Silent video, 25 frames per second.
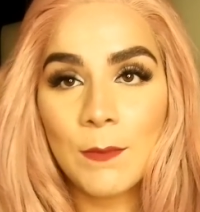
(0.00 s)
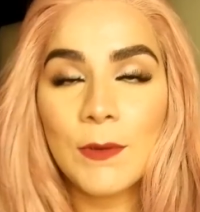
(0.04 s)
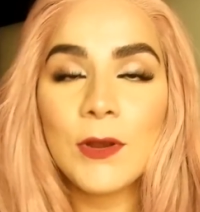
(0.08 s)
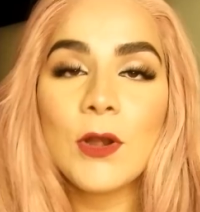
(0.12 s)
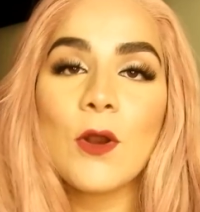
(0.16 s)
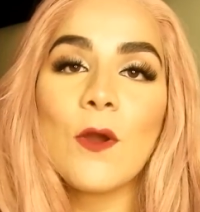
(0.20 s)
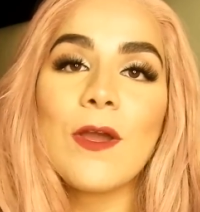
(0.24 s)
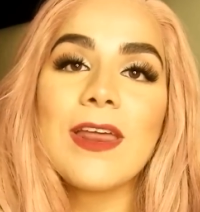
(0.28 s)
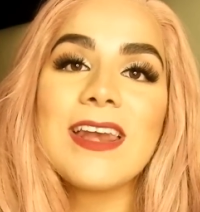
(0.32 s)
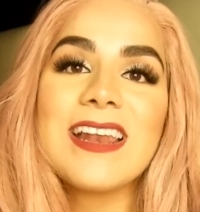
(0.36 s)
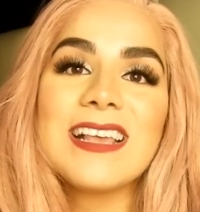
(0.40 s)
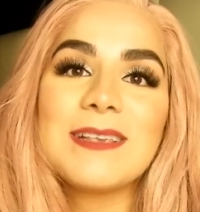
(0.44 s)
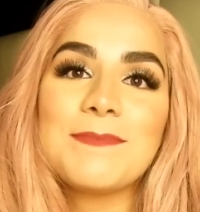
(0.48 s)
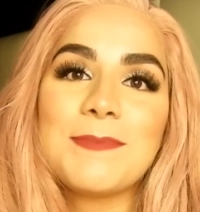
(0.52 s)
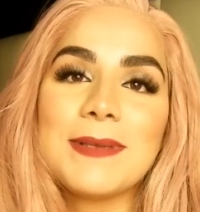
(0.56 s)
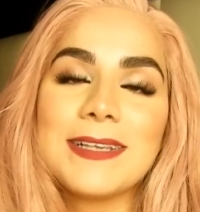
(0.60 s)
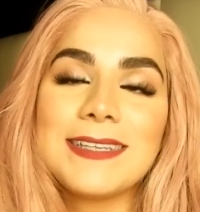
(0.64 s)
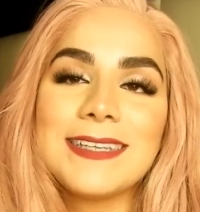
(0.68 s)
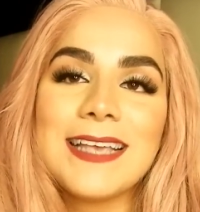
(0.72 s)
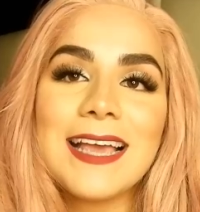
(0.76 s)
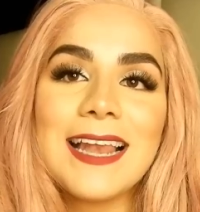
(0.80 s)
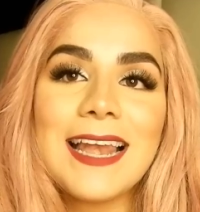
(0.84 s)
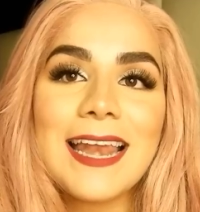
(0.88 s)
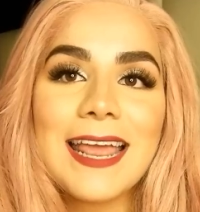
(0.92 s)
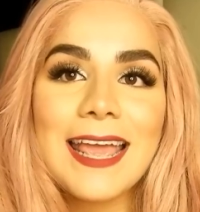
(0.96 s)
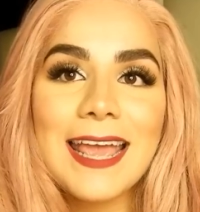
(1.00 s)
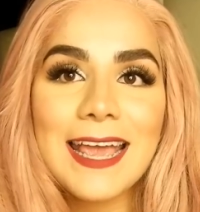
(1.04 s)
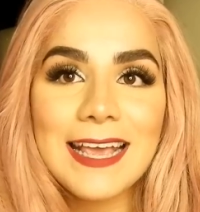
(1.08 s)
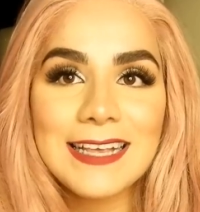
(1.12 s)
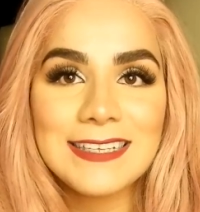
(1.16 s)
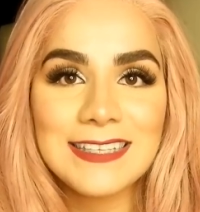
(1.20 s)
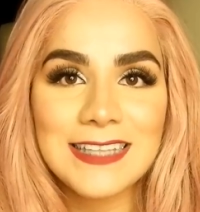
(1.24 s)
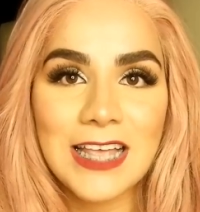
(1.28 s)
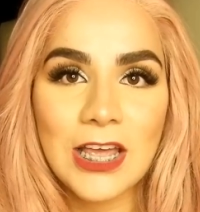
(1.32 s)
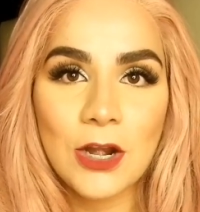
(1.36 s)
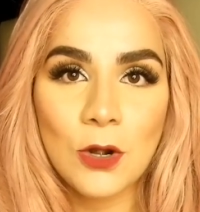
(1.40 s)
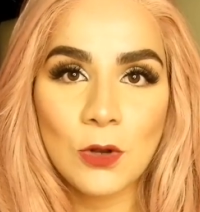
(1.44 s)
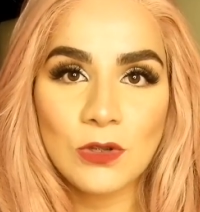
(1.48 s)
bueno, en especial
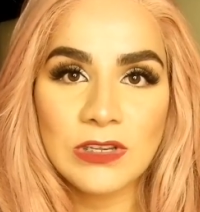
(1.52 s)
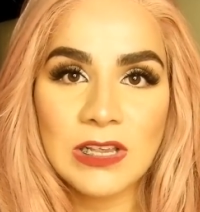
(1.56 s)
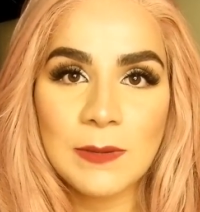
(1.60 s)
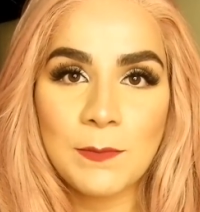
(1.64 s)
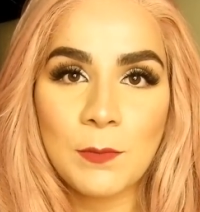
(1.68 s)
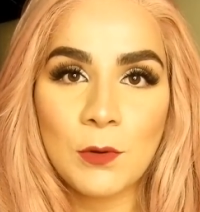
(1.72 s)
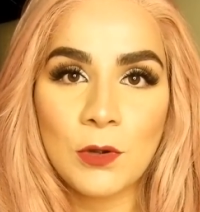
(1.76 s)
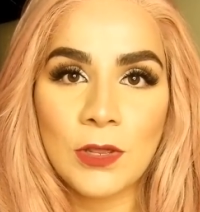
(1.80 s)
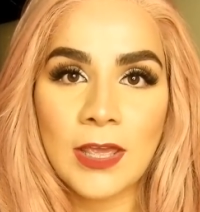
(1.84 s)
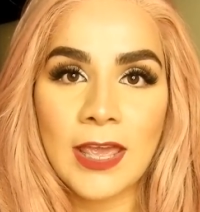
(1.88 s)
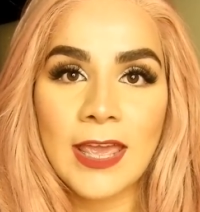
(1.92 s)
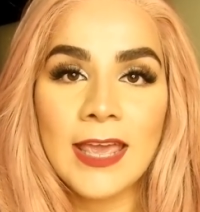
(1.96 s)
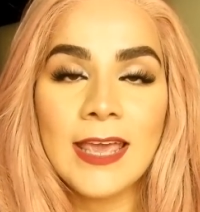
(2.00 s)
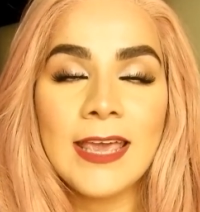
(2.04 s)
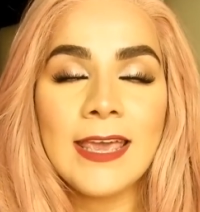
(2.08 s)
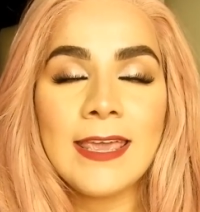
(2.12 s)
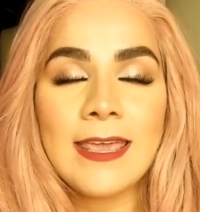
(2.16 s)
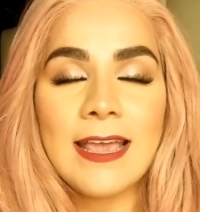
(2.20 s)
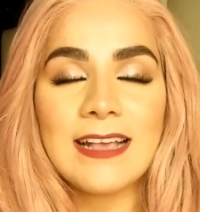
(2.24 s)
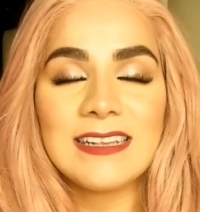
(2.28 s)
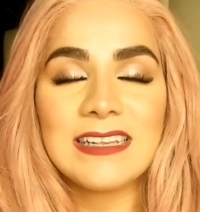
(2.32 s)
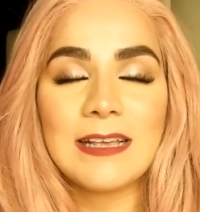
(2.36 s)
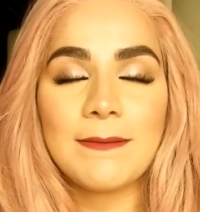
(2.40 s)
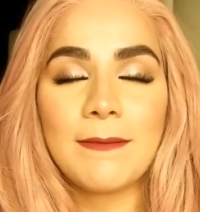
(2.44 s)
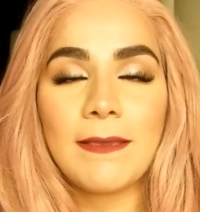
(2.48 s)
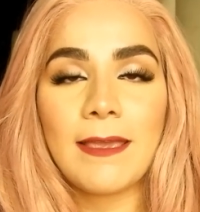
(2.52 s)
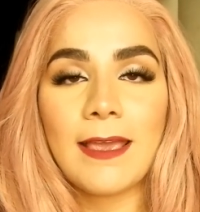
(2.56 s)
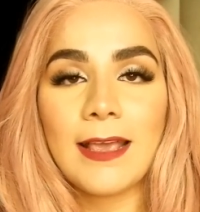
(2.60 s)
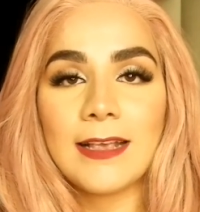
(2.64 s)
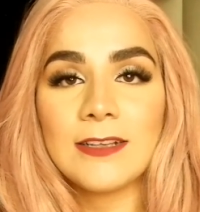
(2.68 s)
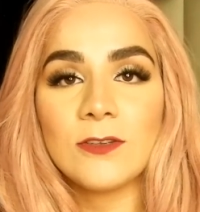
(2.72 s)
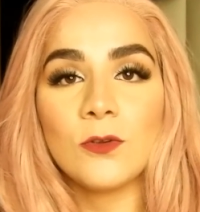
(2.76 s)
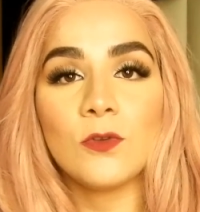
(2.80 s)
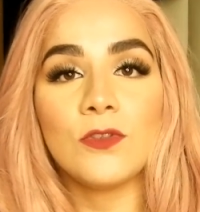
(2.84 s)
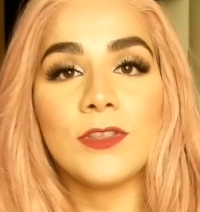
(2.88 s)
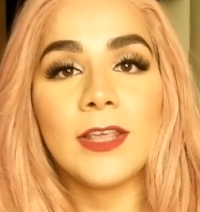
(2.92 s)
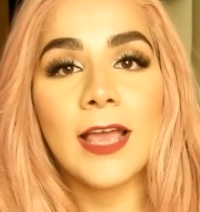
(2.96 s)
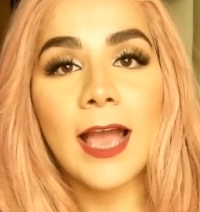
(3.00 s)
esta rosa, porque ya saben
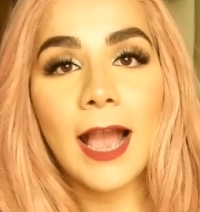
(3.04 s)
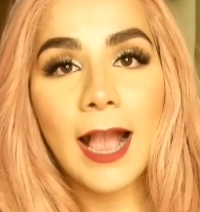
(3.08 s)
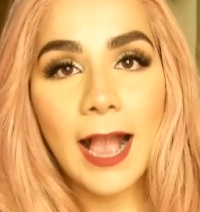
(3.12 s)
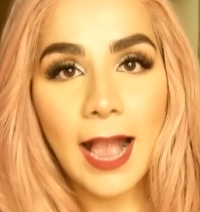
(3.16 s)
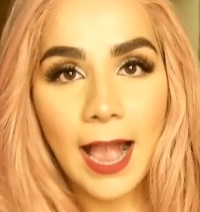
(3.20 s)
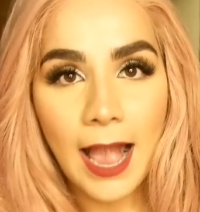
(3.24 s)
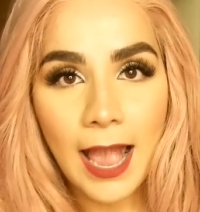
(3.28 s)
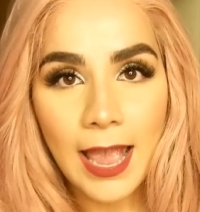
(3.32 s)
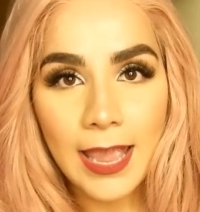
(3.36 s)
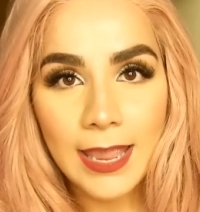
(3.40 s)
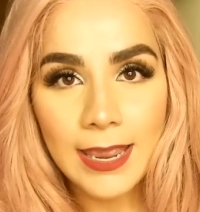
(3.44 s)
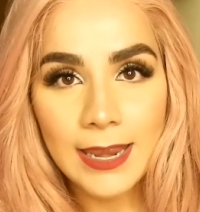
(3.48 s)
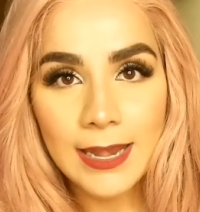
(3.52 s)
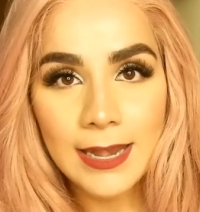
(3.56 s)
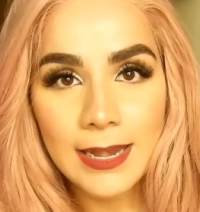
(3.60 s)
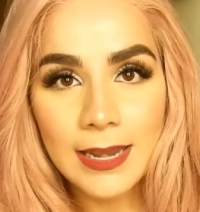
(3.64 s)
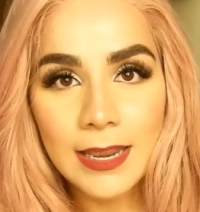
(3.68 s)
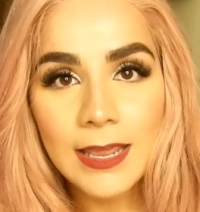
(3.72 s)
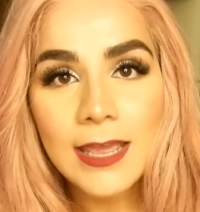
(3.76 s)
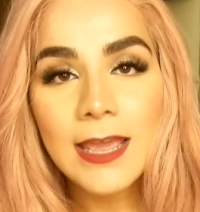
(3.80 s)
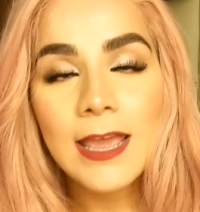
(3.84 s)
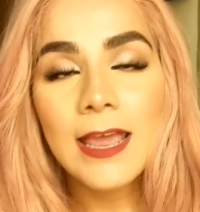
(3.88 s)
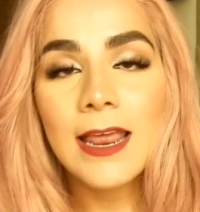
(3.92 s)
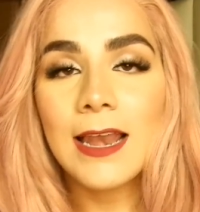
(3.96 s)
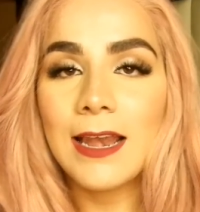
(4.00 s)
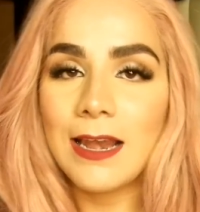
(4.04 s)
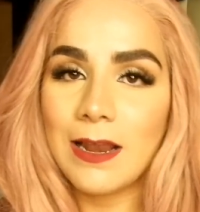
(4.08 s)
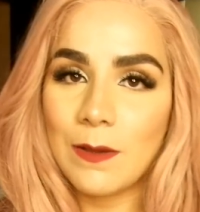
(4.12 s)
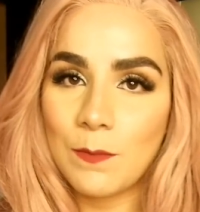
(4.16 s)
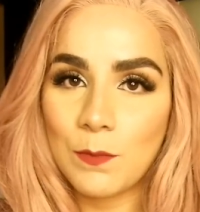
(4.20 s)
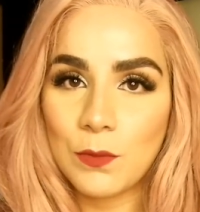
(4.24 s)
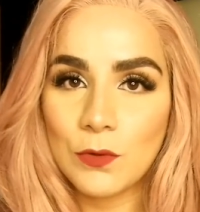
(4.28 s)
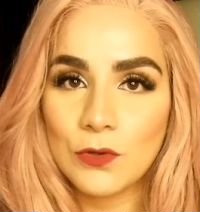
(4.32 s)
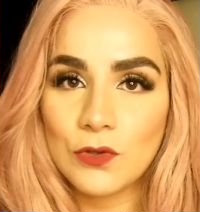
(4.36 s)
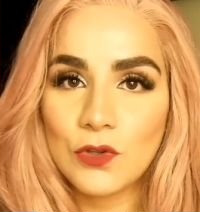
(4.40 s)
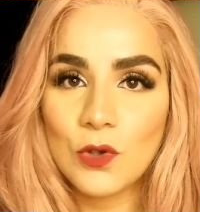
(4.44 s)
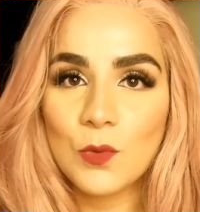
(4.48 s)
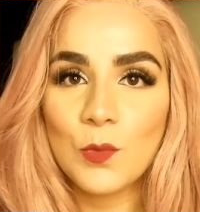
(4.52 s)
que su tía Kylie la
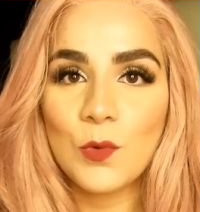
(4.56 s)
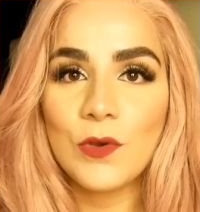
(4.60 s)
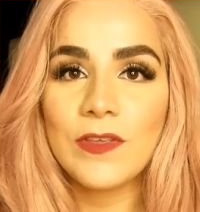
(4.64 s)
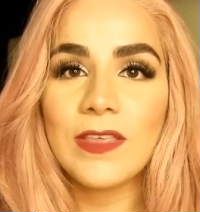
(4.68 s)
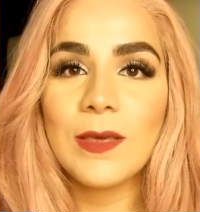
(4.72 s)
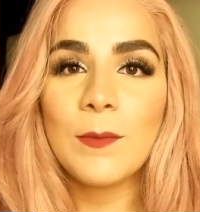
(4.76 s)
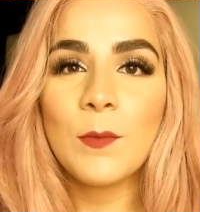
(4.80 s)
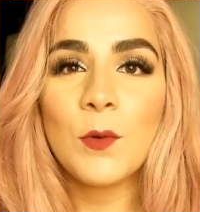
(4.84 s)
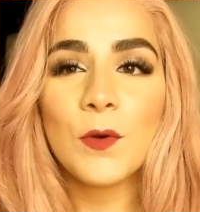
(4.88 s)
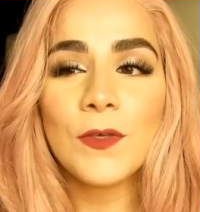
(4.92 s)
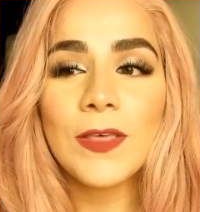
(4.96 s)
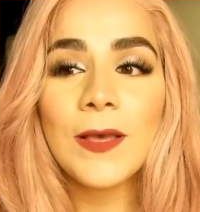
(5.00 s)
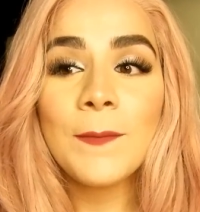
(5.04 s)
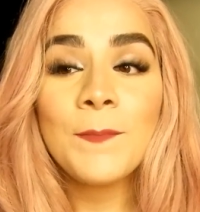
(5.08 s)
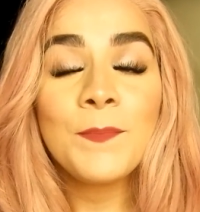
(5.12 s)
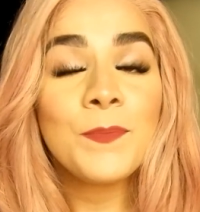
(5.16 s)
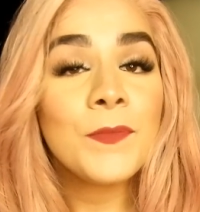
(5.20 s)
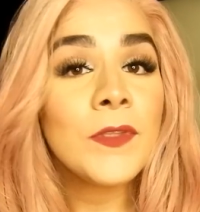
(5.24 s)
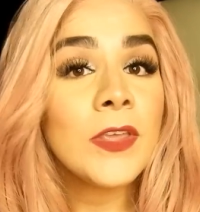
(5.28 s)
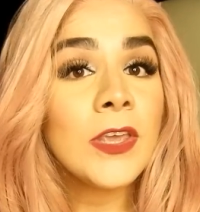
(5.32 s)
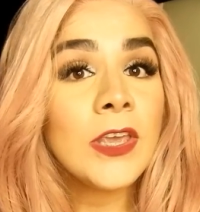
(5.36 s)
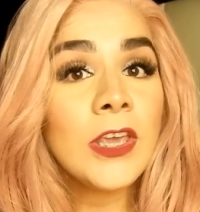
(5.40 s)
puso muy de moda.